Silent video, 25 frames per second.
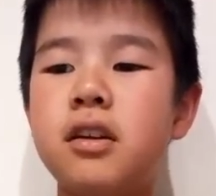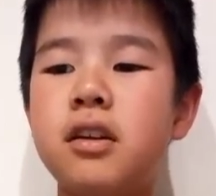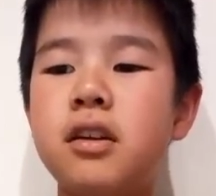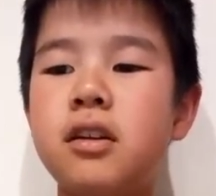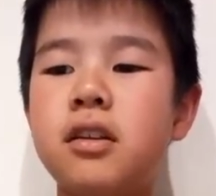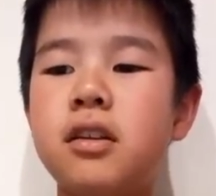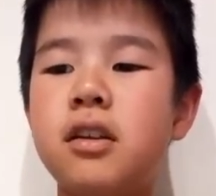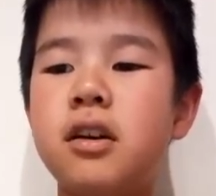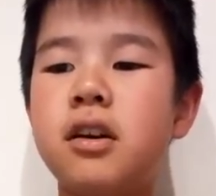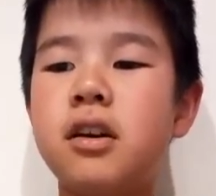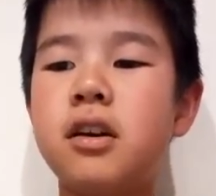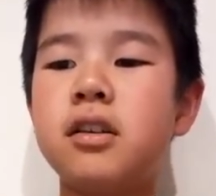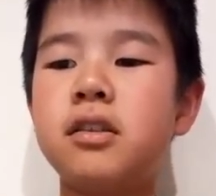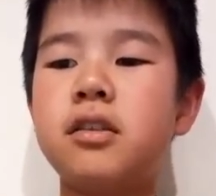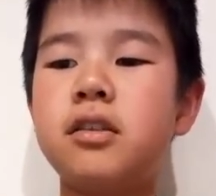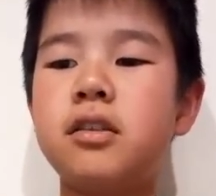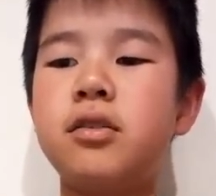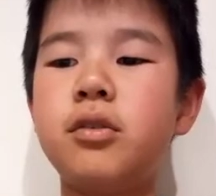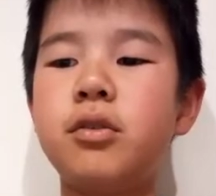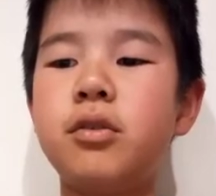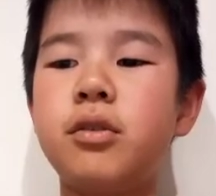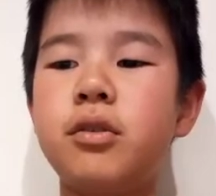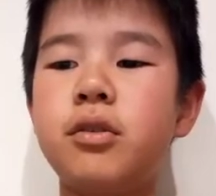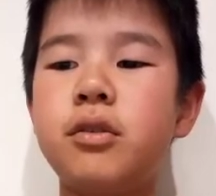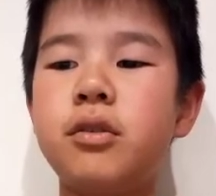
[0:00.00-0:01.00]
なんかど
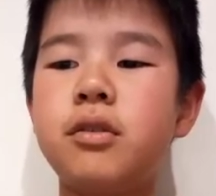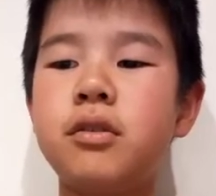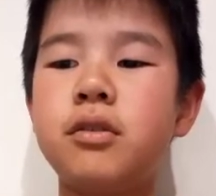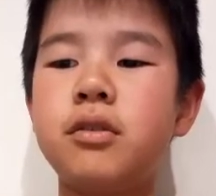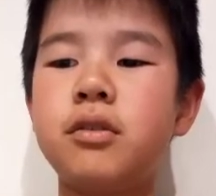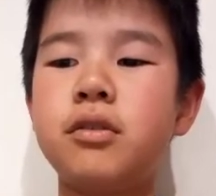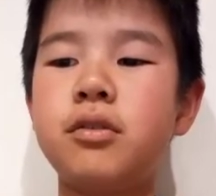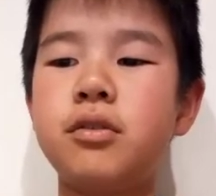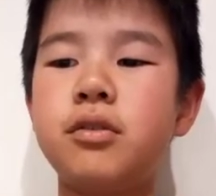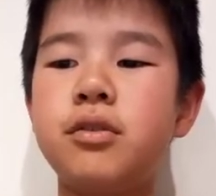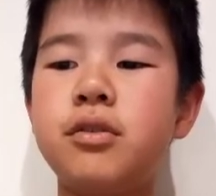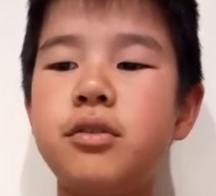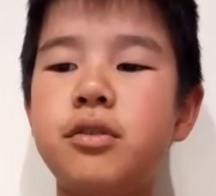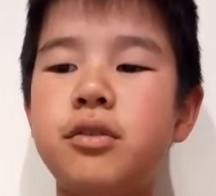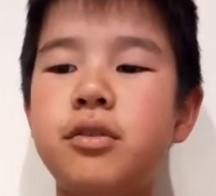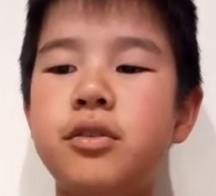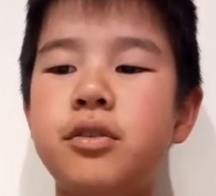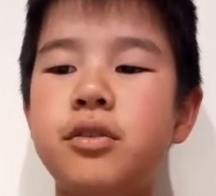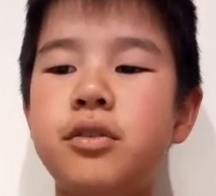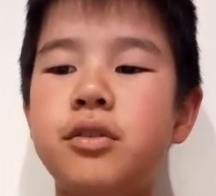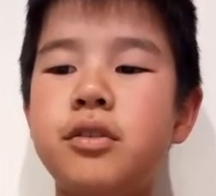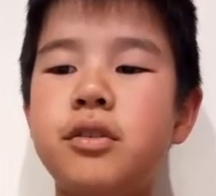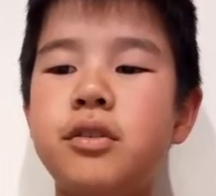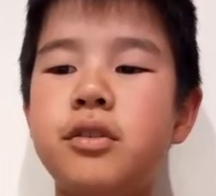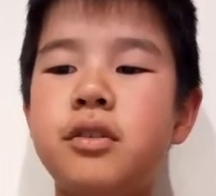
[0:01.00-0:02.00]
う、どう
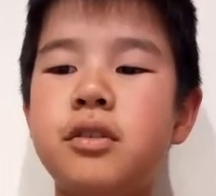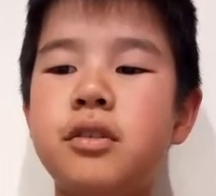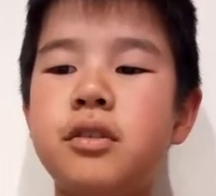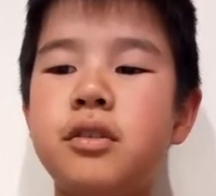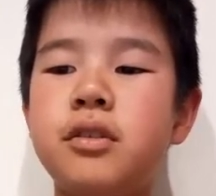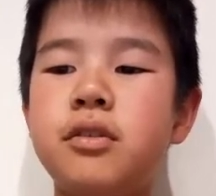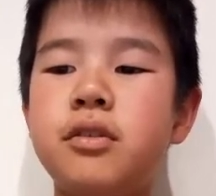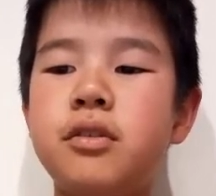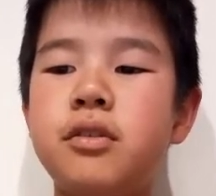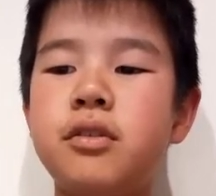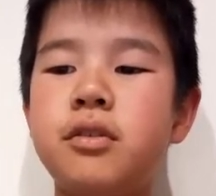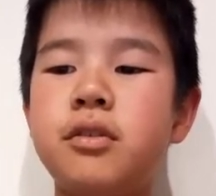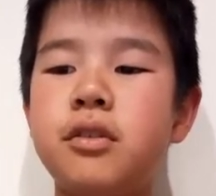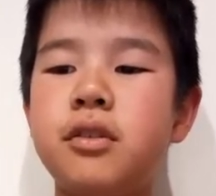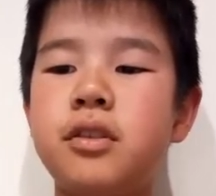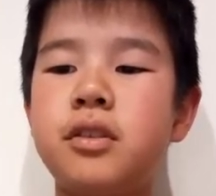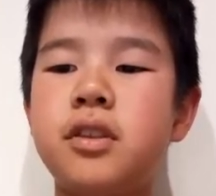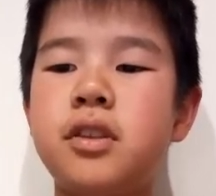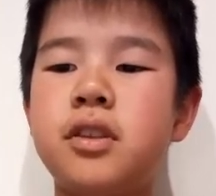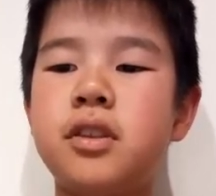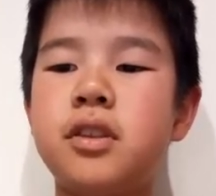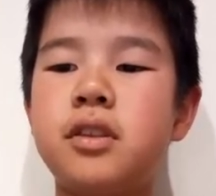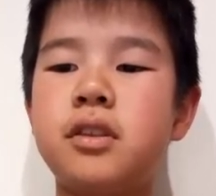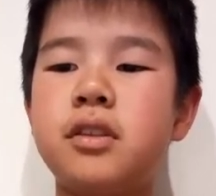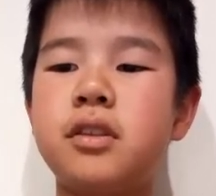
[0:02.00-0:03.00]
いう、どうい
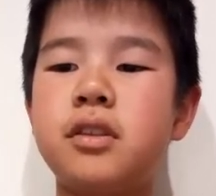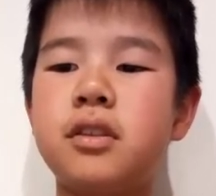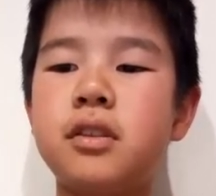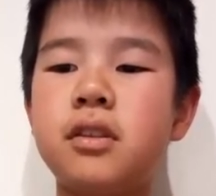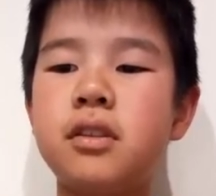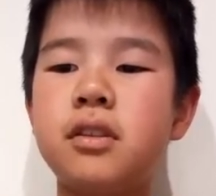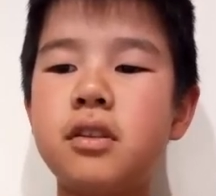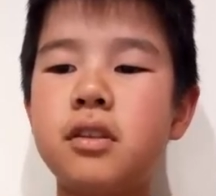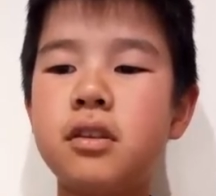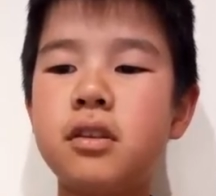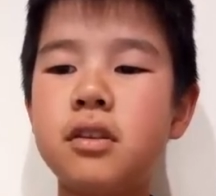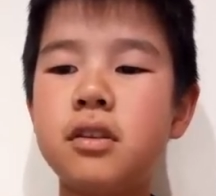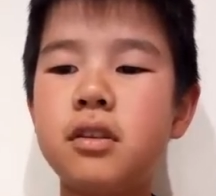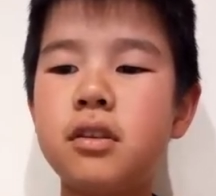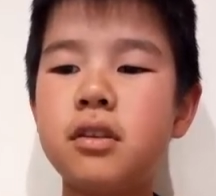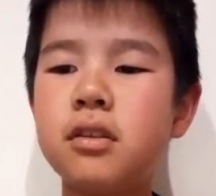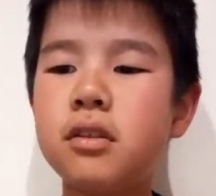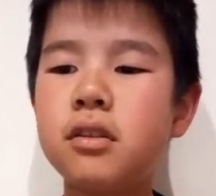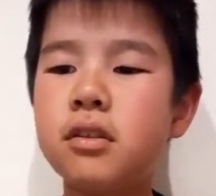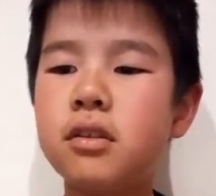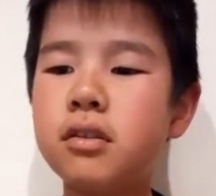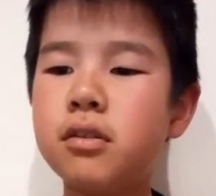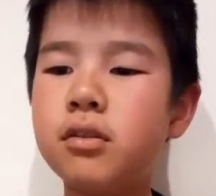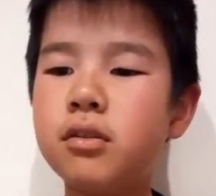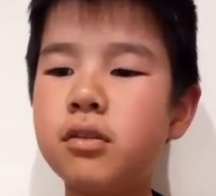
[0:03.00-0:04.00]

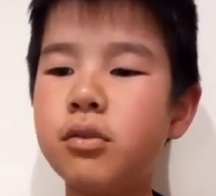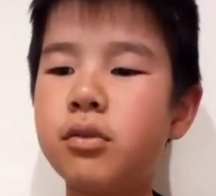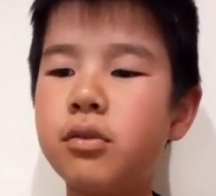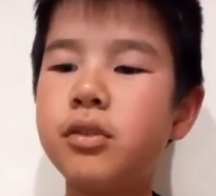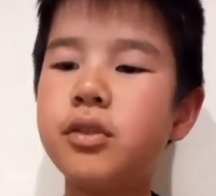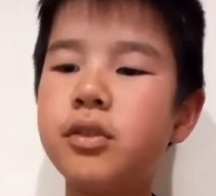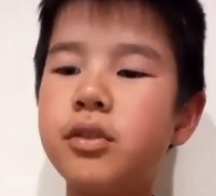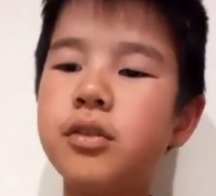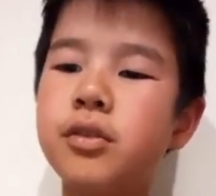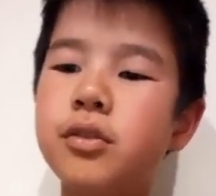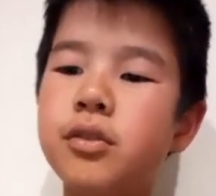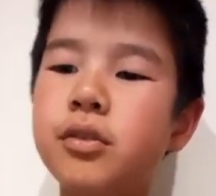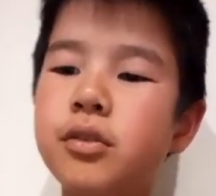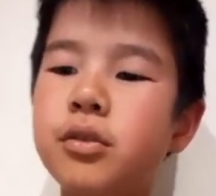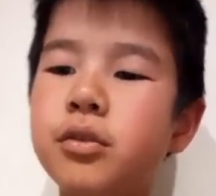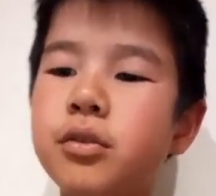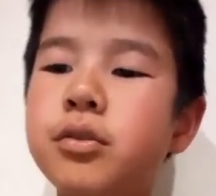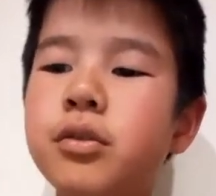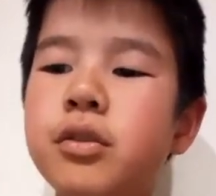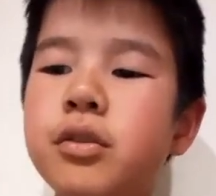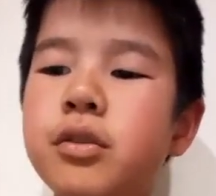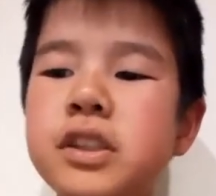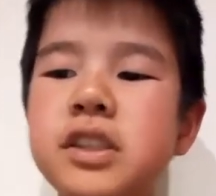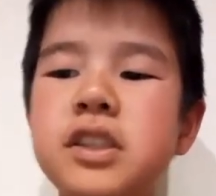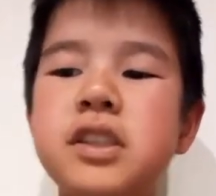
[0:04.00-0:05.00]
どういうこと
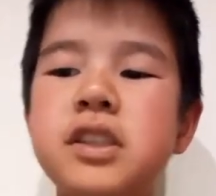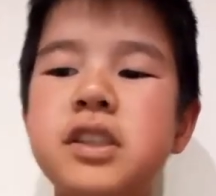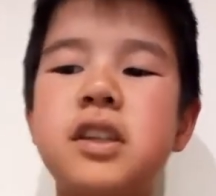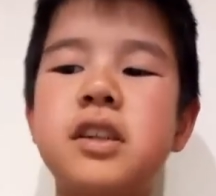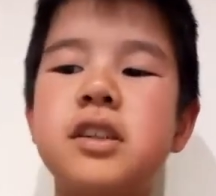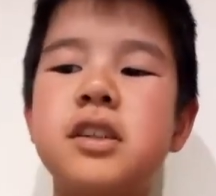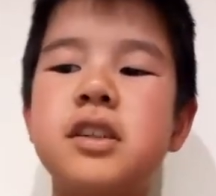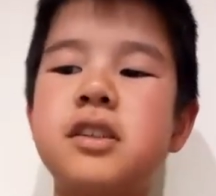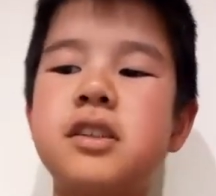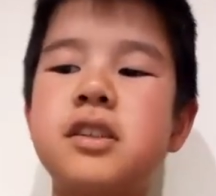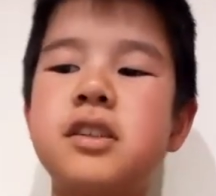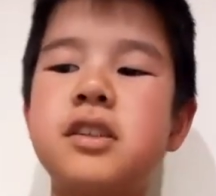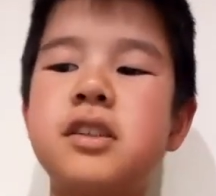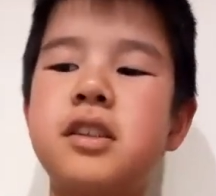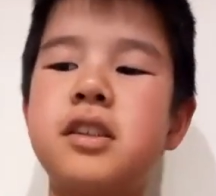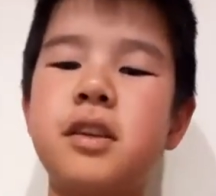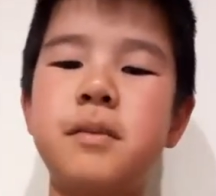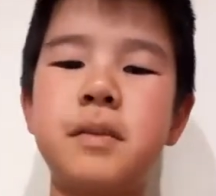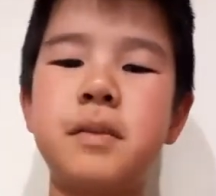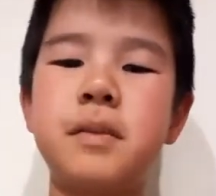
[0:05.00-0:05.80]
を意識していま